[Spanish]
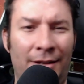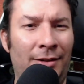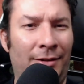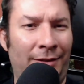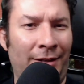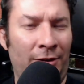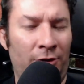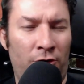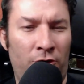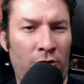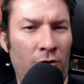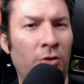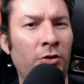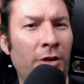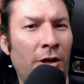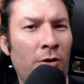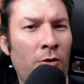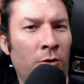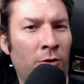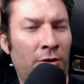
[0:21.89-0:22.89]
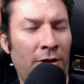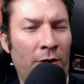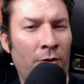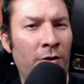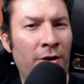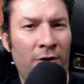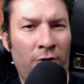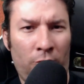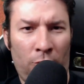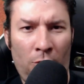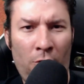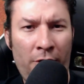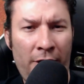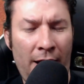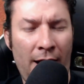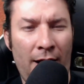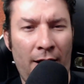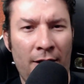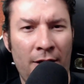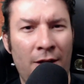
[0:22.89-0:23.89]
intención de contar una
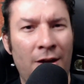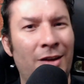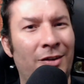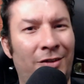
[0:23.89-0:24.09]
historia,